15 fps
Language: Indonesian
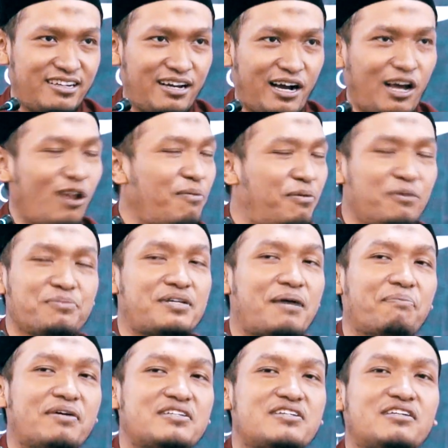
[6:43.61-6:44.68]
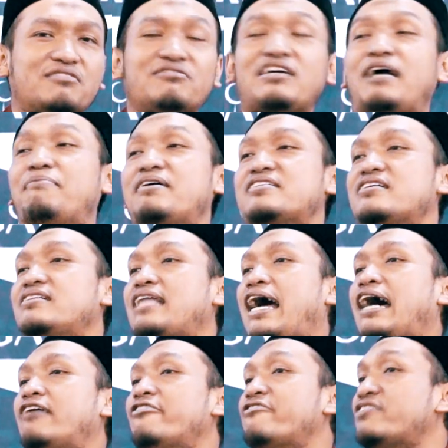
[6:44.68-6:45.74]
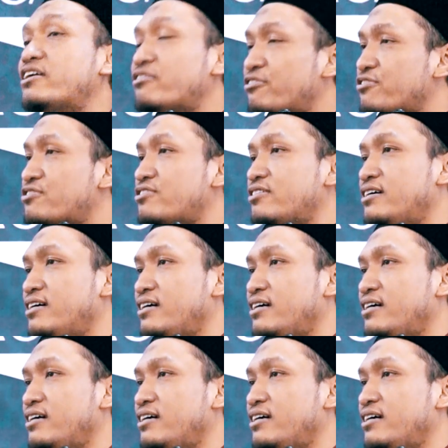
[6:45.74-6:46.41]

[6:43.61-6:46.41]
kalau belum sampai situ ya masih ta'aruf terus